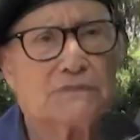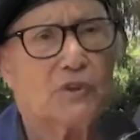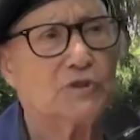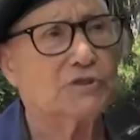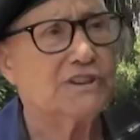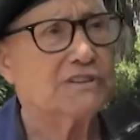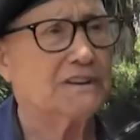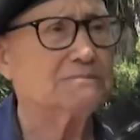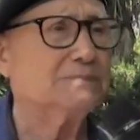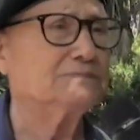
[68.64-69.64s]
Voglio
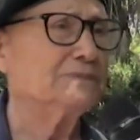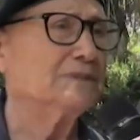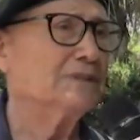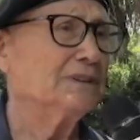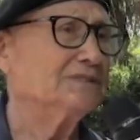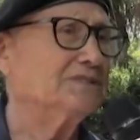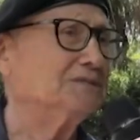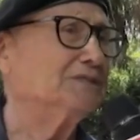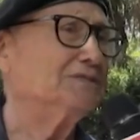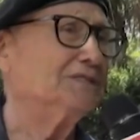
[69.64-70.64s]
dire,
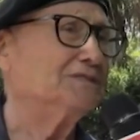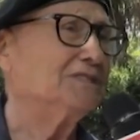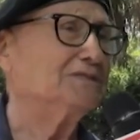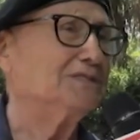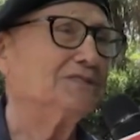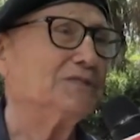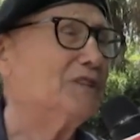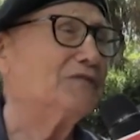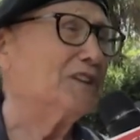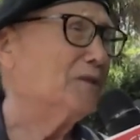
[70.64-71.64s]
di, di, di, di
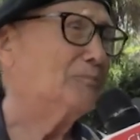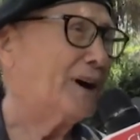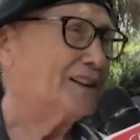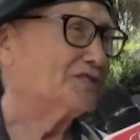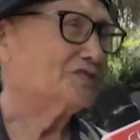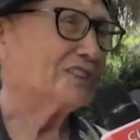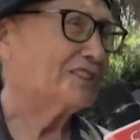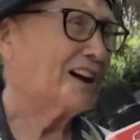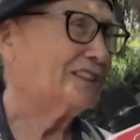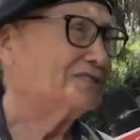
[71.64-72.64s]
vivere in pace,
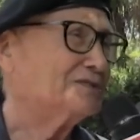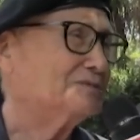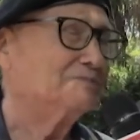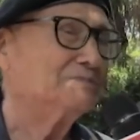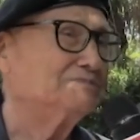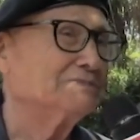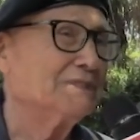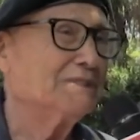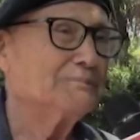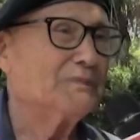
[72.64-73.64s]
cercare di,
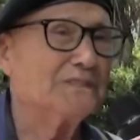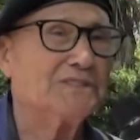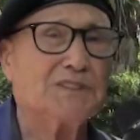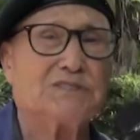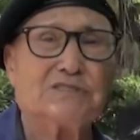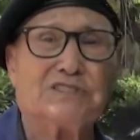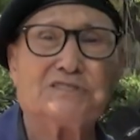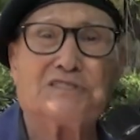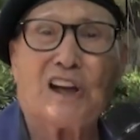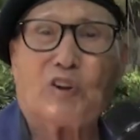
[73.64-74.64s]

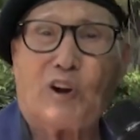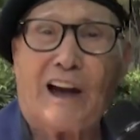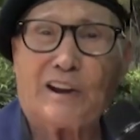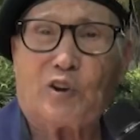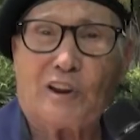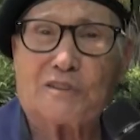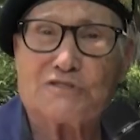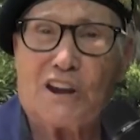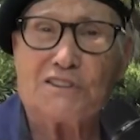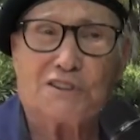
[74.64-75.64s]
dialogare con la
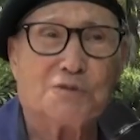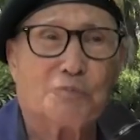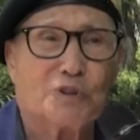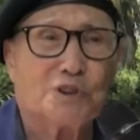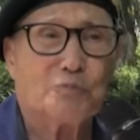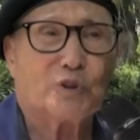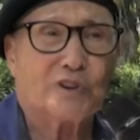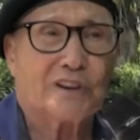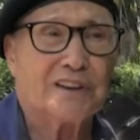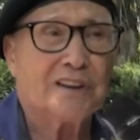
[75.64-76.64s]
gente in modo, in
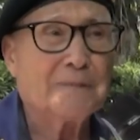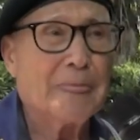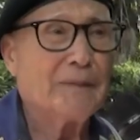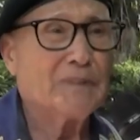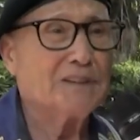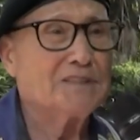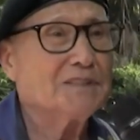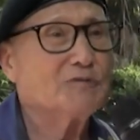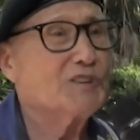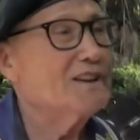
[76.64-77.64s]
modo che eh,
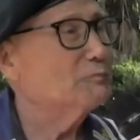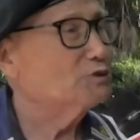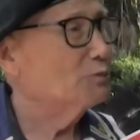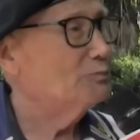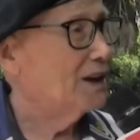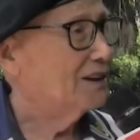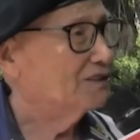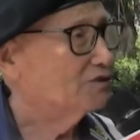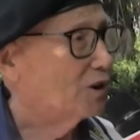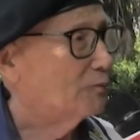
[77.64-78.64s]
vogliamoci bene,
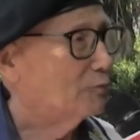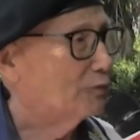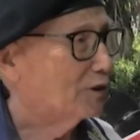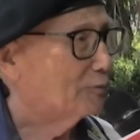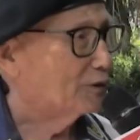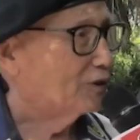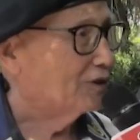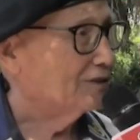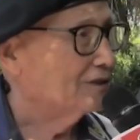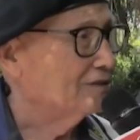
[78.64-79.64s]
insomma, in poche
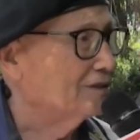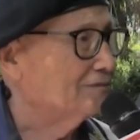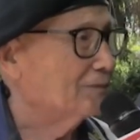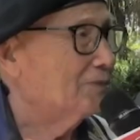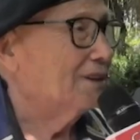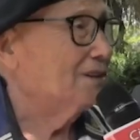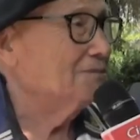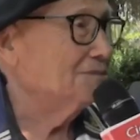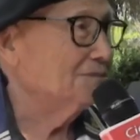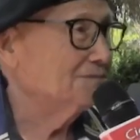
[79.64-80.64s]
parole, va
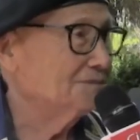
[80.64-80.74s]
bene.